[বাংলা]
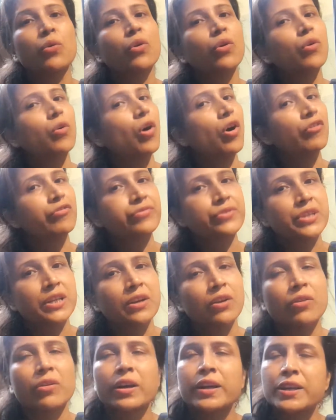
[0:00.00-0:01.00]
কোনো কফ
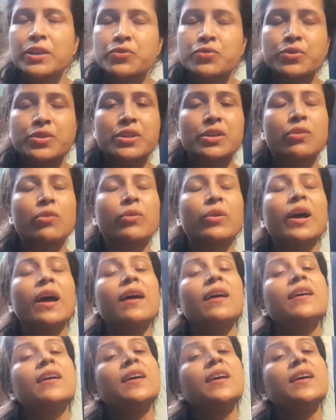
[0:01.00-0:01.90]
ছিল না কিছু ছিল না